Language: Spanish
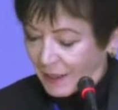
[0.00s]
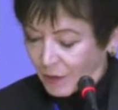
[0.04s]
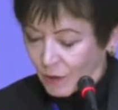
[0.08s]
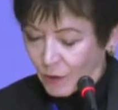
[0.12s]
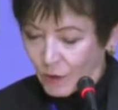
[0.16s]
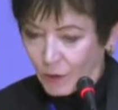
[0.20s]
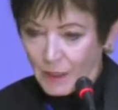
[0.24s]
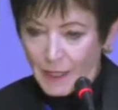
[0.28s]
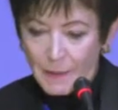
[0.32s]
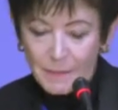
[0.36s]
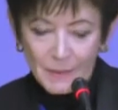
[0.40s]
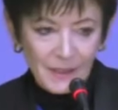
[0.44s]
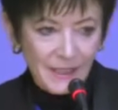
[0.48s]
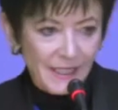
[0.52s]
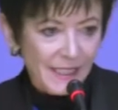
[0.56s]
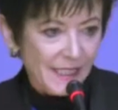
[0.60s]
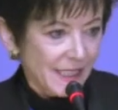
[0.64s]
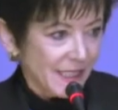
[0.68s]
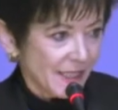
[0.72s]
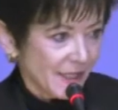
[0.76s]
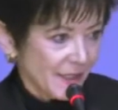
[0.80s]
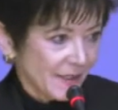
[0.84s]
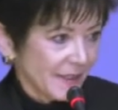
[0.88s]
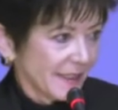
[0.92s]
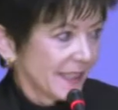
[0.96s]

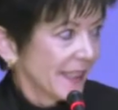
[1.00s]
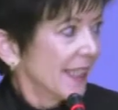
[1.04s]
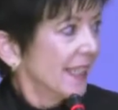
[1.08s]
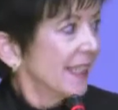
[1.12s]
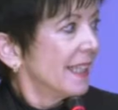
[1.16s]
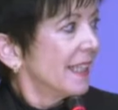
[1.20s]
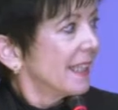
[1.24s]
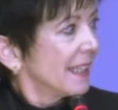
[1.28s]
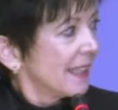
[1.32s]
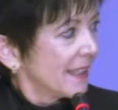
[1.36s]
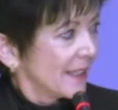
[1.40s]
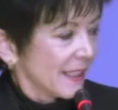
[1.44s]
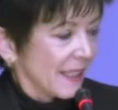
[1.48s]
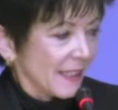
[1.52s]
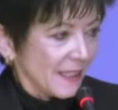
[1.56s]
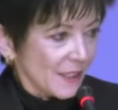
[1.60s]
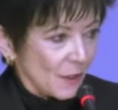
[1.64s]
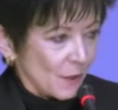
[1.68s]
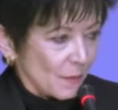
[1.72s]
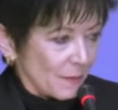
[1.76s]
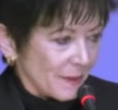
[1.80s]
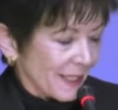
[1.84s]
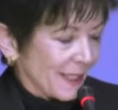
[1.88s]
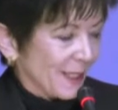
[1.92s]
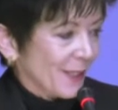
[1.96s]
colaboración y
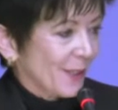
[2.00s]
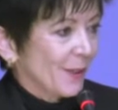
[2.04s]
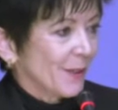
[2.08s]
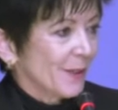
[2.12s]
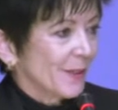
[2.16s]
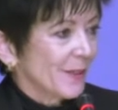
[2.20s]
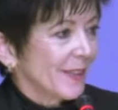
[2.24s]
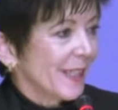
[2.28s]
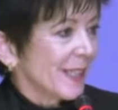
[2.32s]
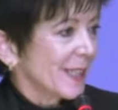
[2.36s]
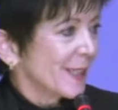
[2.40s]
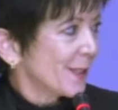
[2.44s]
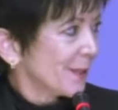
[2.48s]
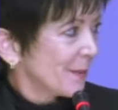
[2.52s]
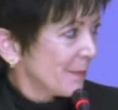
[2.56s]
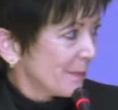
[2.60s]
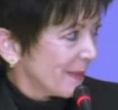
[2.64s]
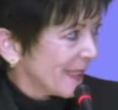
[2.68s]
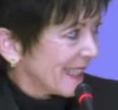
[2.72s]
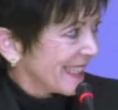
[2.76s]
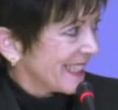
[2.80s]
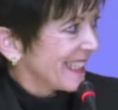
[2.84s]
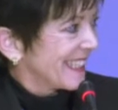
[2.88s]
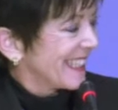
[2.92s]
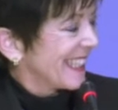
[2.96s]
sobre todo a su
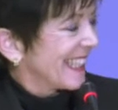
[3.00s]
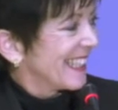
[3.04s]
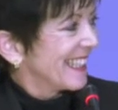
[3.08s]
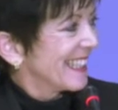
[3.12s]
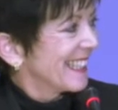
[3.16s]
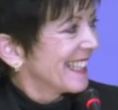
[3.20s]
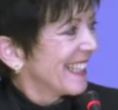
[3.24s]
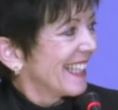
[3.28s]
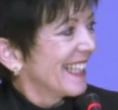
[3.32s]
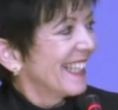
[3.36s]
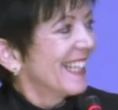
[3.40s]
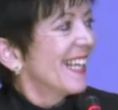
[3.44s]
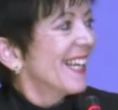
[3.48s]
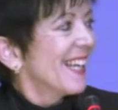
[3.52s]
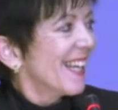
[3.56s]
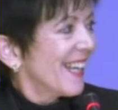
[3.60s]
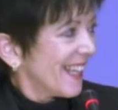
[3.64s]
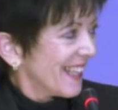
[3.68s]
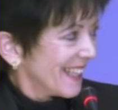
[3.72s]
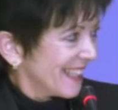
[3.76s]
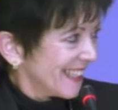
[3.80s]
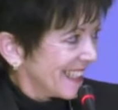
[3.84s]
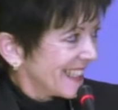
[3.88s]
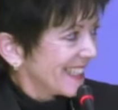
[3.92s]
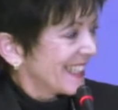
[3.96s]
presidente,
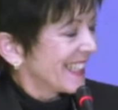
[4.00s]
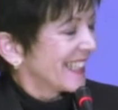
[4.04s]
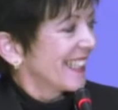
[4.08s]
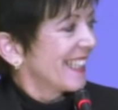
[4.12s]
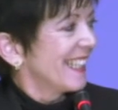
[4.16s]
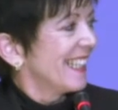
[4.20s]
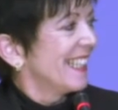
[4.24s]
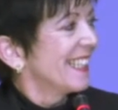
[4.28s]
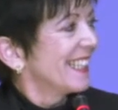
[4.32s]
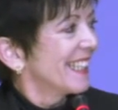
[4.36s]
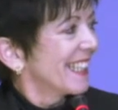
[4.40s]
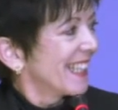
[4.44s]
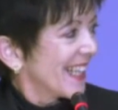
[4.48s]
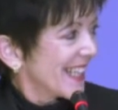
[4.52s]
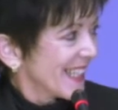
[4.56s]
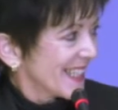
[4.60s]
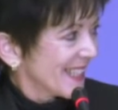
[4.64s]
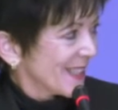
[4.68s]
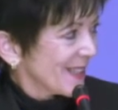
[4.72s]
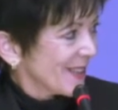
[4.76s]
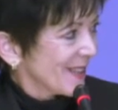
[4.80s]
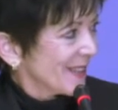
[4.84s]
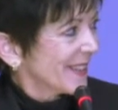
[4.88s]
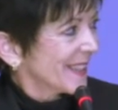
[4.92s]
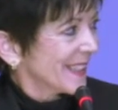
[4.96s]
al
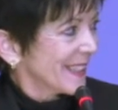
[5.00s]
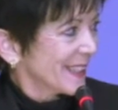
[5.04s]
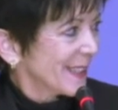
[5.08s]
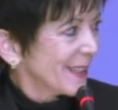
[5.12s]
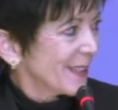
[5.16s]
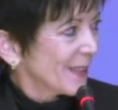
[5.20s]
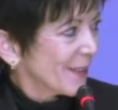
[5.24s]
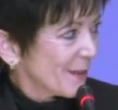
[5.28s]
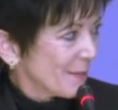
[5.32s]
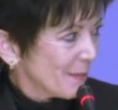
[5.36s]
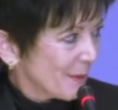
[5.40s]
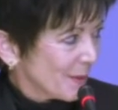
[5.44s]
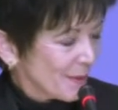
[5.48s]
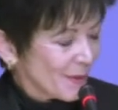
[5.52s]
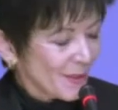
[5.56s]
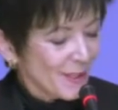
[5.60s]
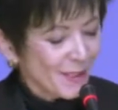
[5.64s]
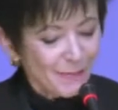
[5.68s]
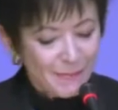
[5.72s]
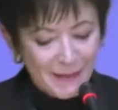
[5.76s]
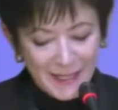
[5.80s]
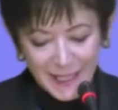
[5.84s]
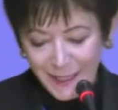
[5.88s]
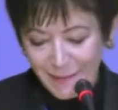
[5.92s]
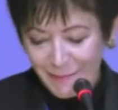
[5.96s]
liderazgo, señor
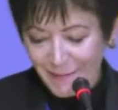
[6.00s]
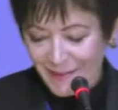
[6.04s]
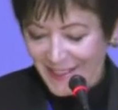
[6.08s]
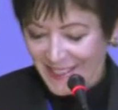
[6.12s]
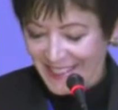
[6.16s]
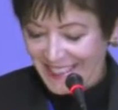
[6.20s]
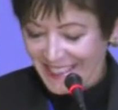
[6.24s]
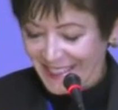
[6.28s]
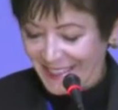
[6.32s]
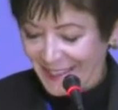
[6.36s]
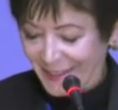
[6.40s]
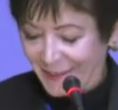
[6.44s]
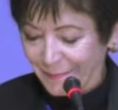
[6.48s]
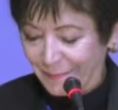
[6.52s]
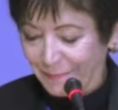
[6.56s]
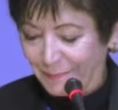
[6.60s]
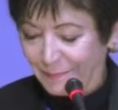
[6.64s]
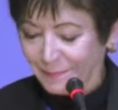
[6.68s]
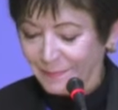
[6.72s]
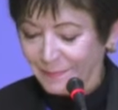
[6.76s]
Bruce McMaster.